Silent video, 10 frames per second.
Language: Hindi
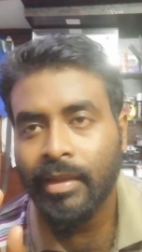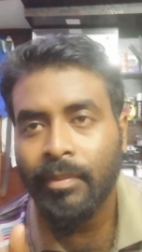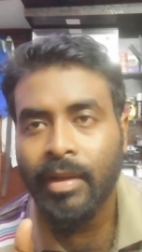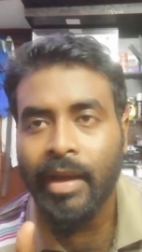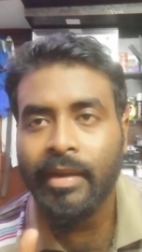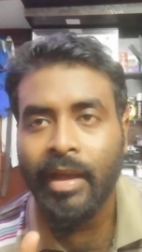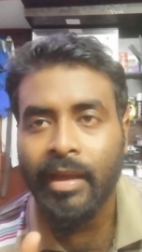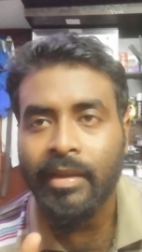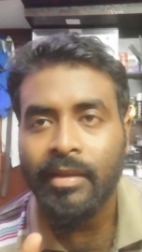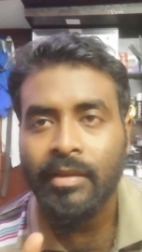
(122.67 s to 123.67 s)
एकदम लाइट
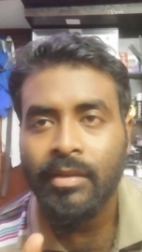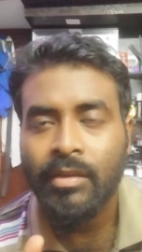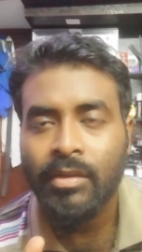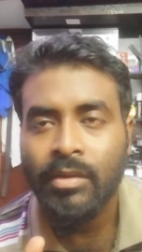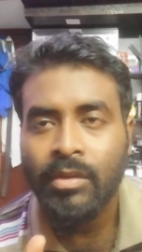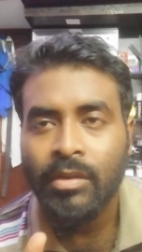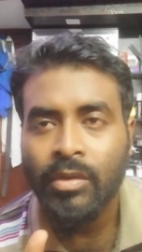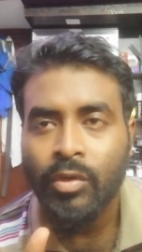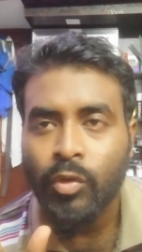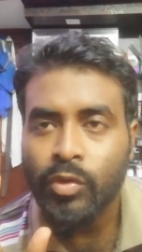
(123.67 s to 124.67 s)
आई
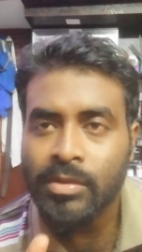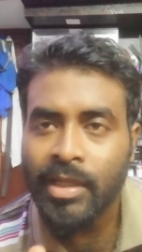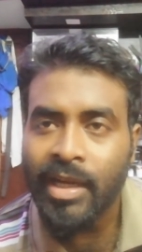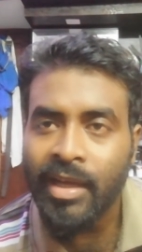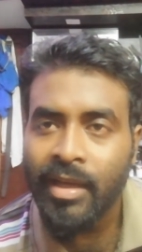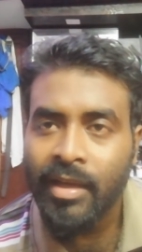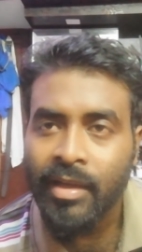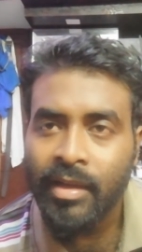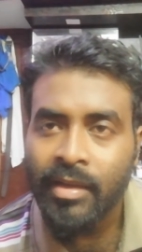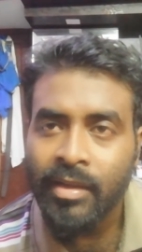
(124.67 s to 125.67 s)
उसका
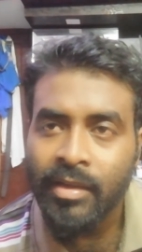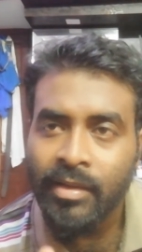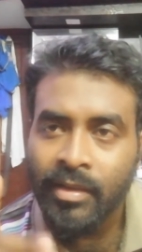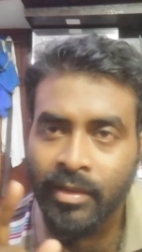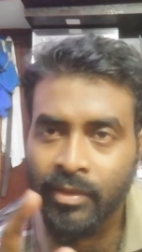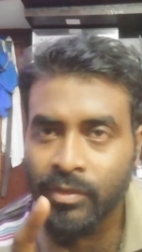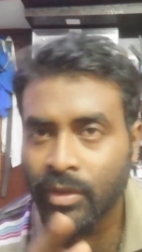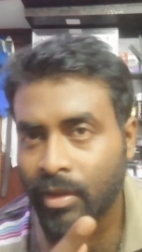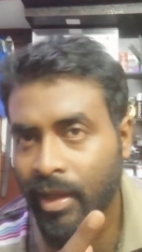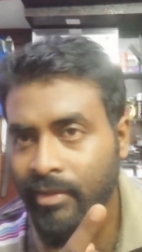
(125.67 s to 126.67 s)

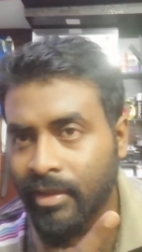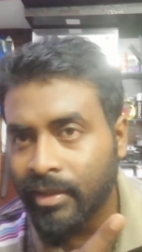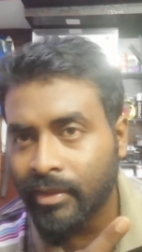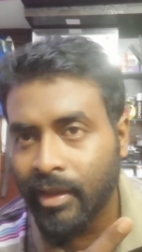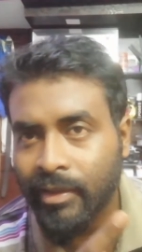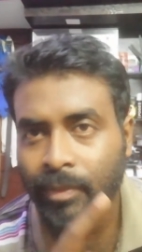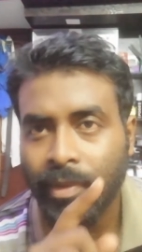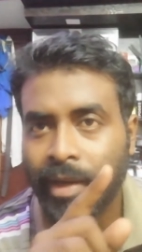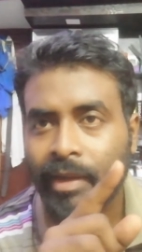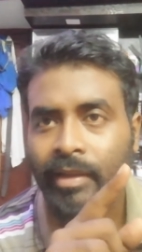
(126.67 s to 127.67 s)
जो ऐसे दिखता है एकदम
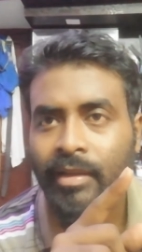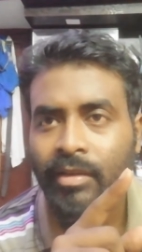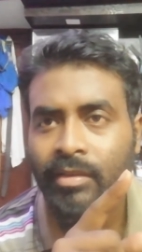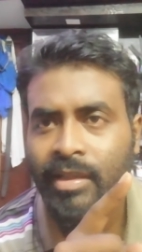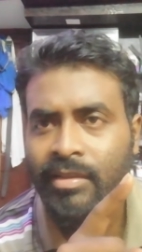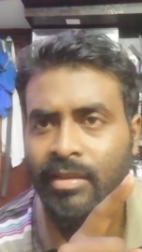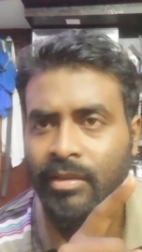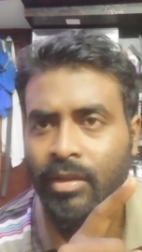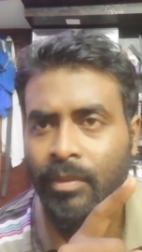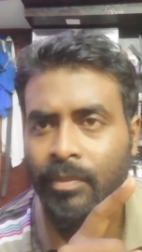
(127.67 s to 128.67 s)
लाइट आई देख देख
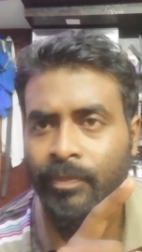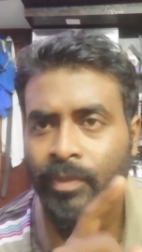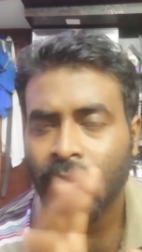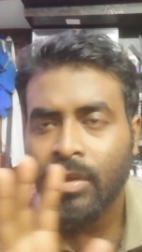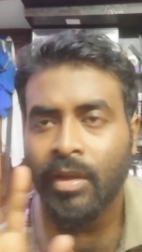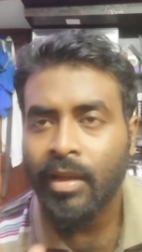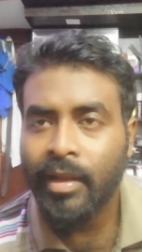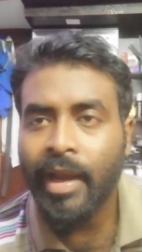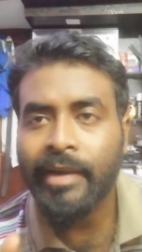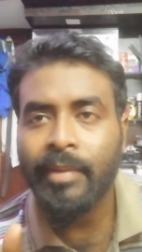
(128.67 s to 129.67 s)
सकते हो
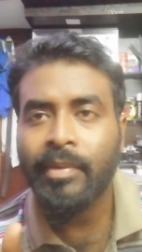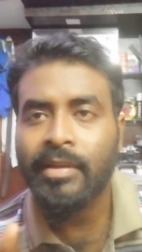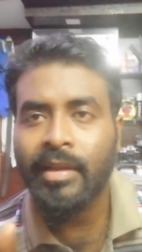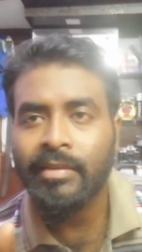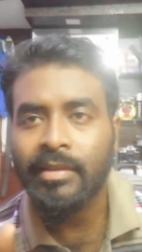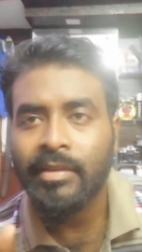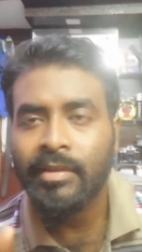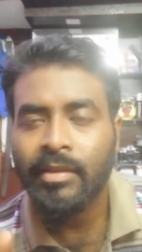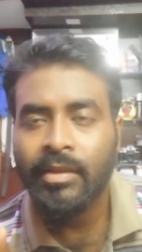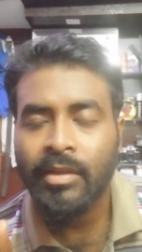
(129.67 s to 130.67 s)
आप लाइट आई
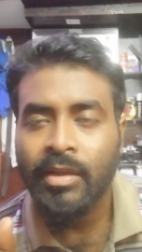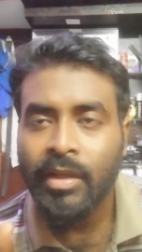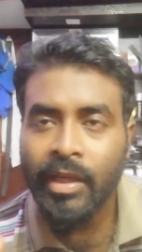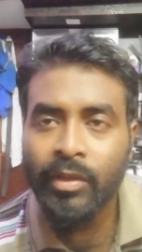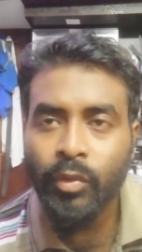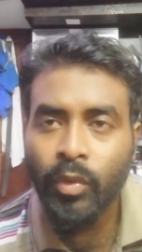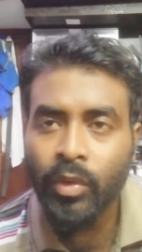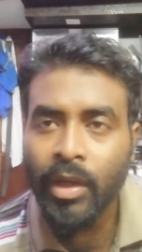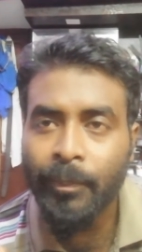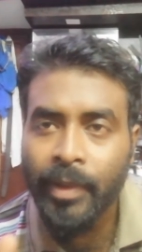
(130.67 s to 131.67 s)
मद्रासी इन
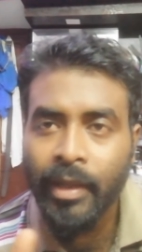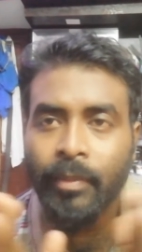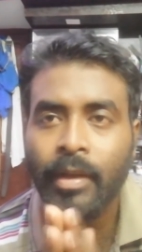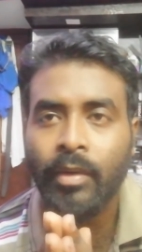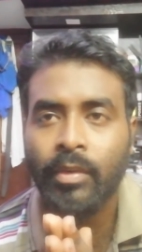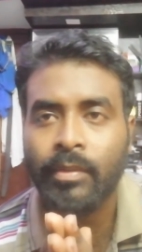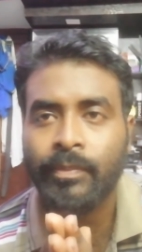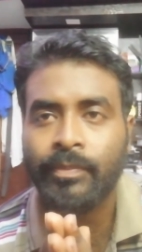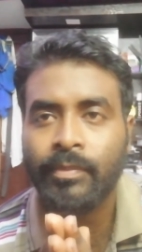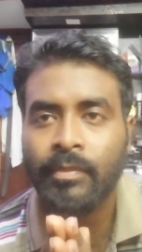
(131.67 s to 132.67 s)
दोनों का पेयर बनाओ
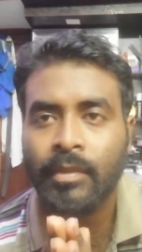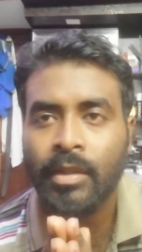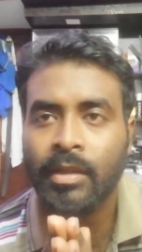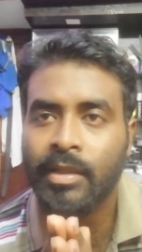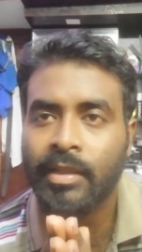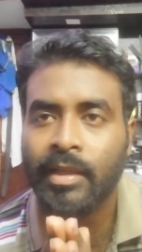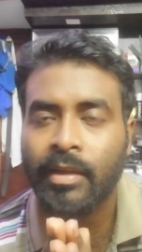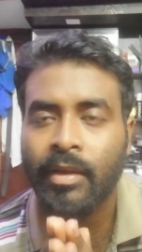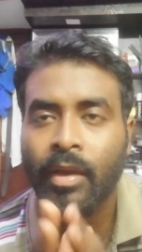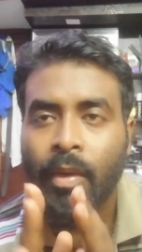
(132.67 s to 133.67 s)
ठीक है
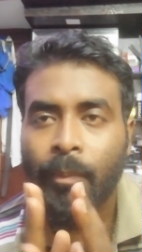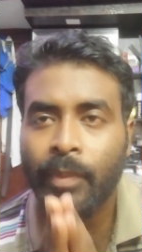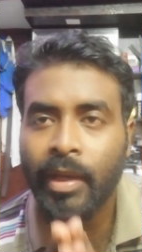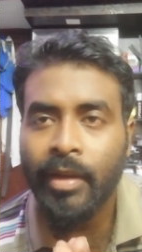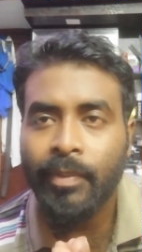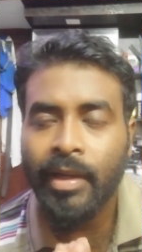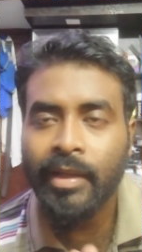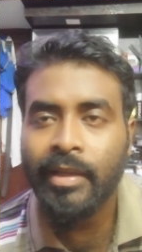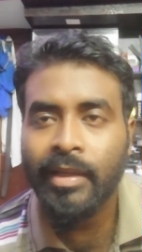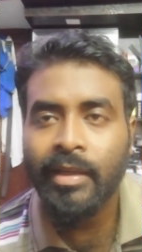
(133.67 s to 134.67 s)
पेयर
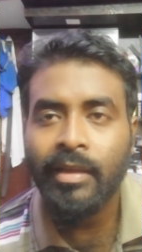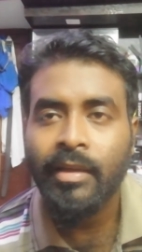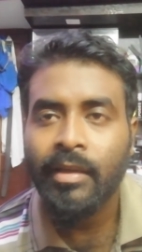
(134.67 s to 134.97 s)
बना के